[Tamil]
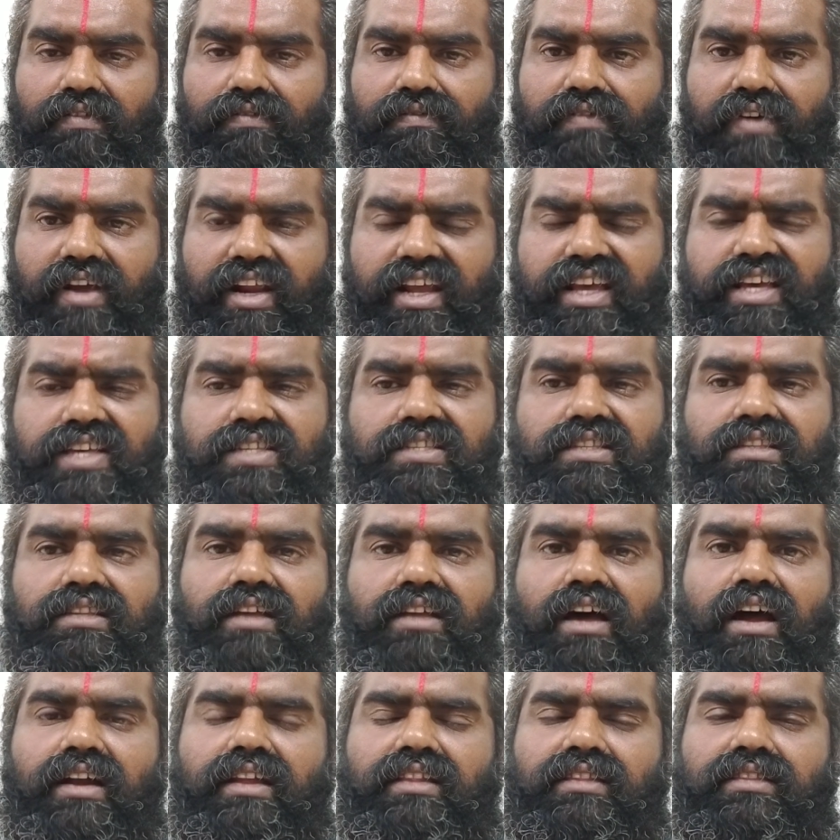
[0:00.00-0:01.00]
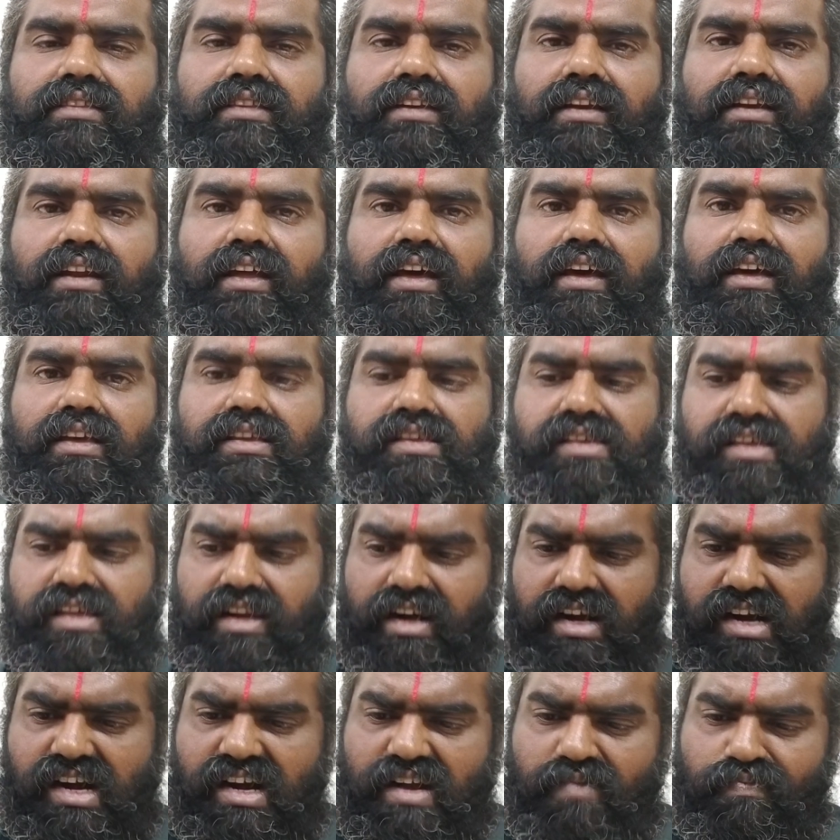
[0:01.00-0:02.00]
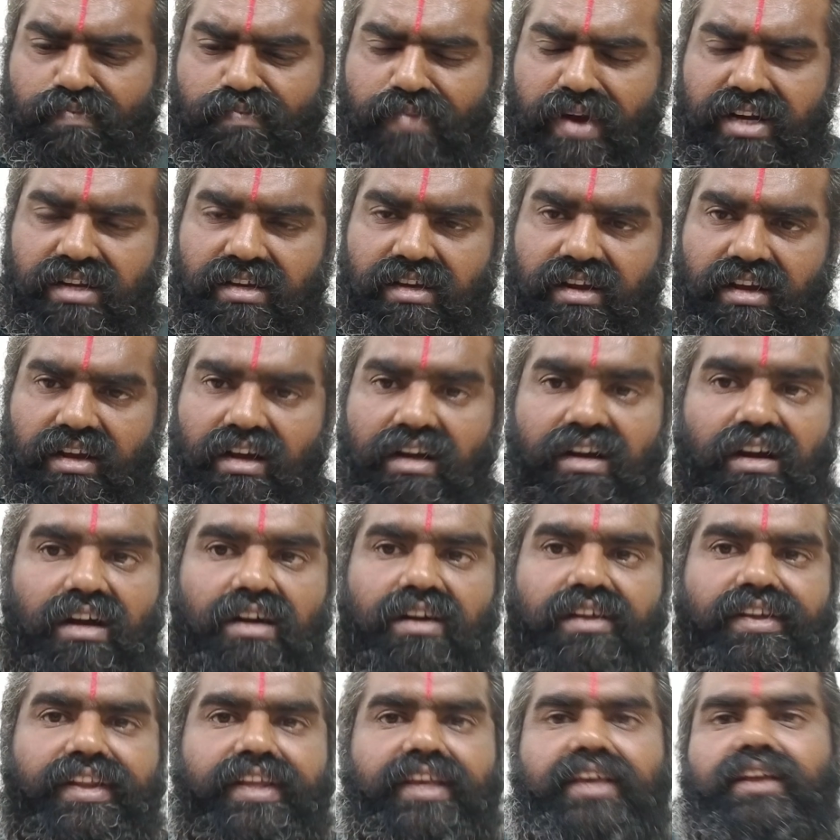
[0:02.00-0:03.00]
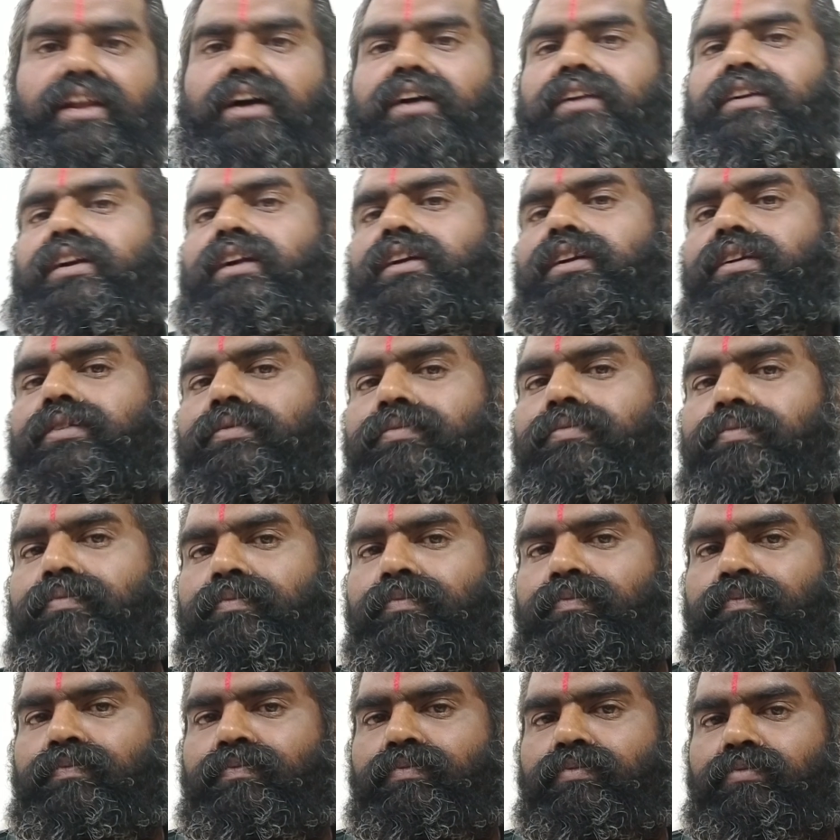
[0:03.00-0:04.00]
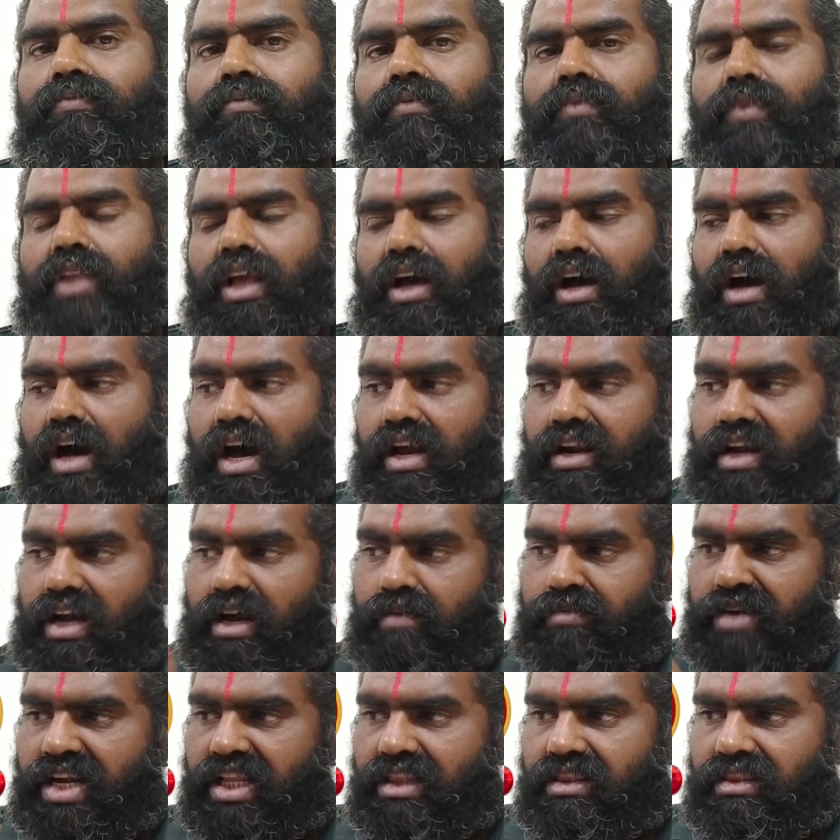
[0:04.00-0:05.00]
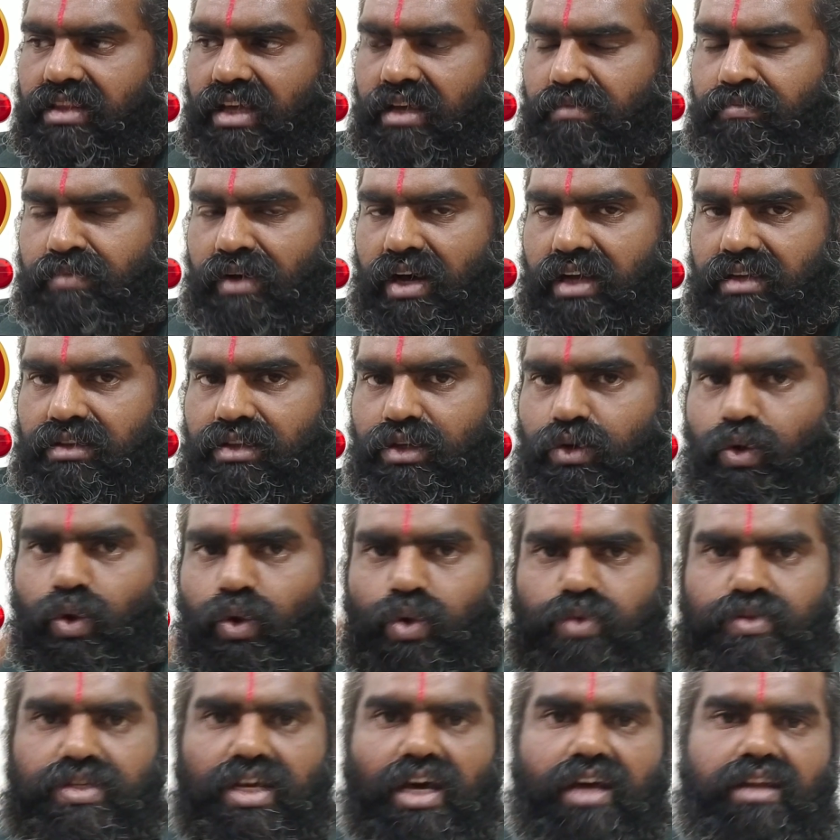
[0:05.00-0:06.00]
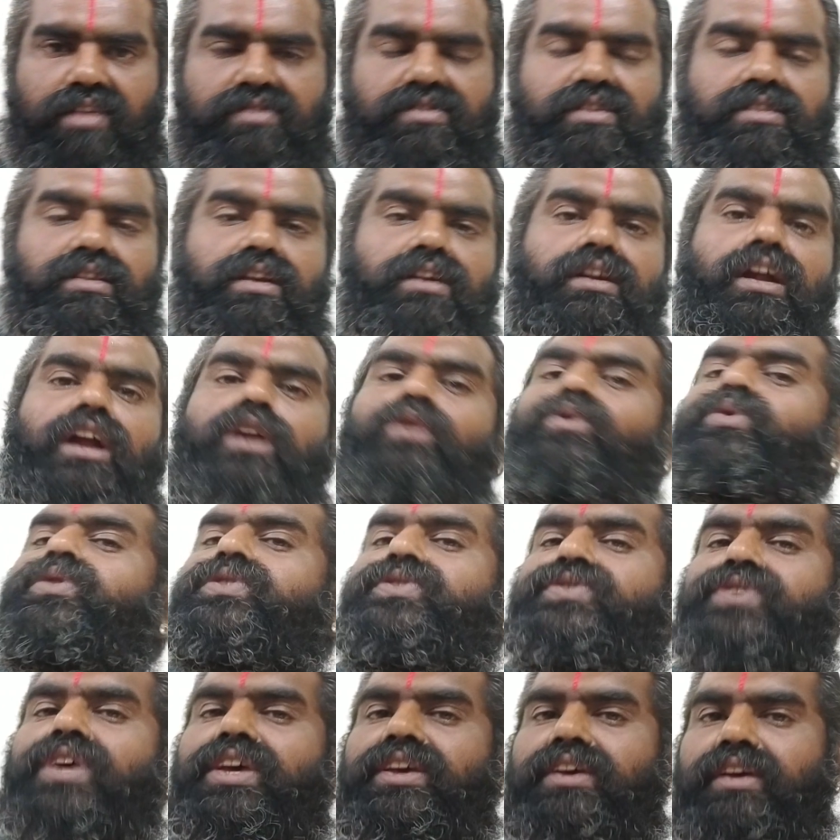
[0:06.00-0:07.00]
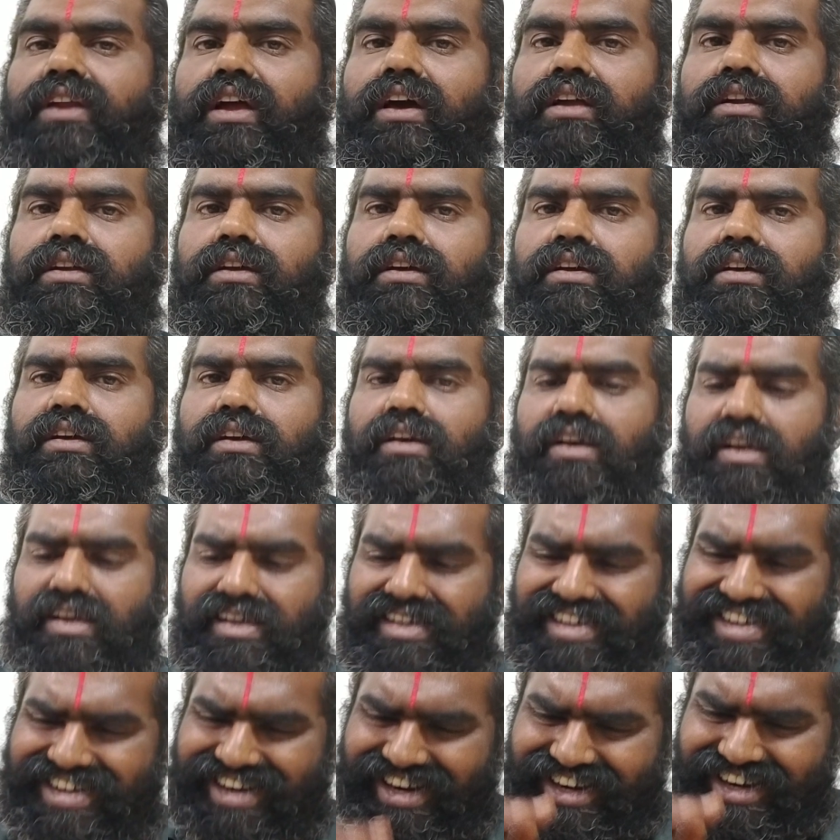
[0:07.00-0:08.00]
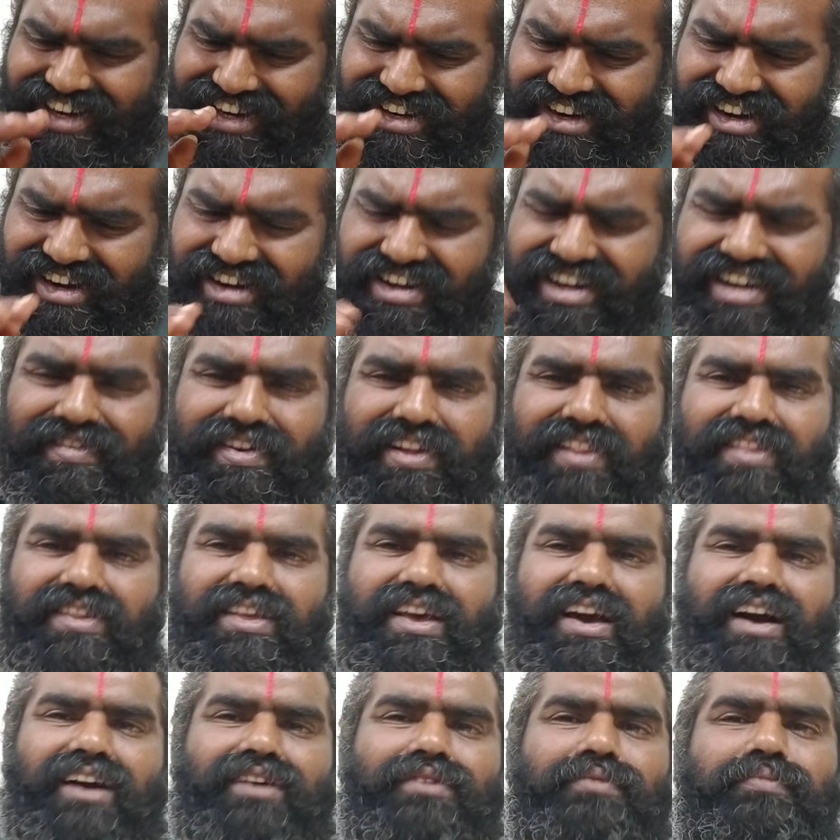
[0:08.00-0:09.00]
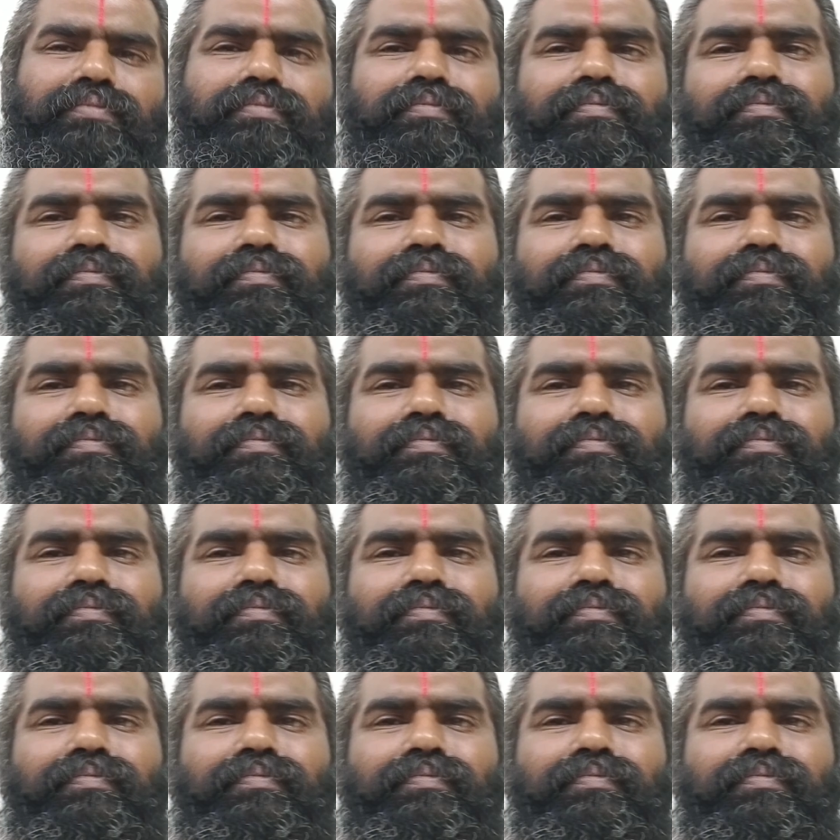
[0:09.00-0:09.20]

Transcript: விரயஸ்தானத்தில் இரண்டு பெண் கிரகங்கள் இருக்கிறார்கள் ஆறாம் இடத்தை பார்த்து கோச்சாரச்சந்திரன் அனுபவி செய்கிறார் கடன்கள் நிவர்த்தியாகும்